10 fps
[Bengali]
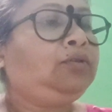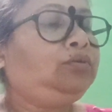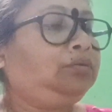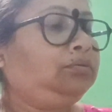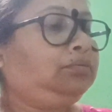তো
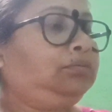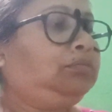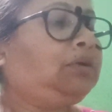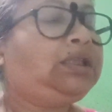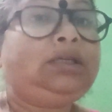
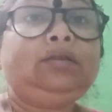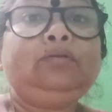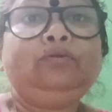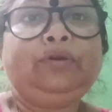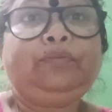মাথাটাতে
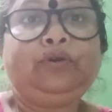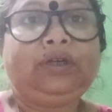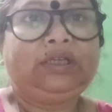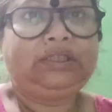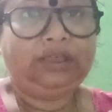ঘুরে পড়ে
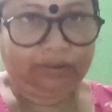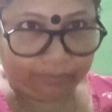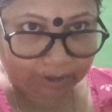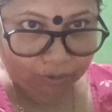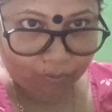গেছিলাম
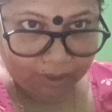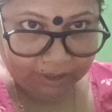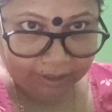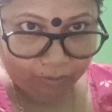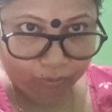দেখো
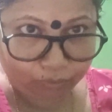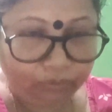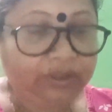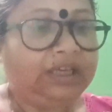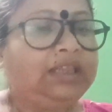মাথায় কত
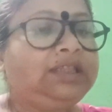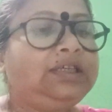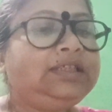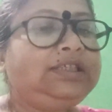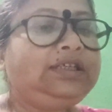তেল
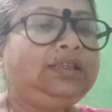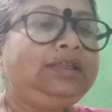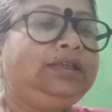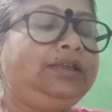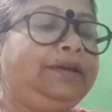দিয়েছি
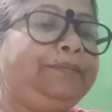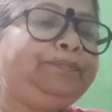দিয়ে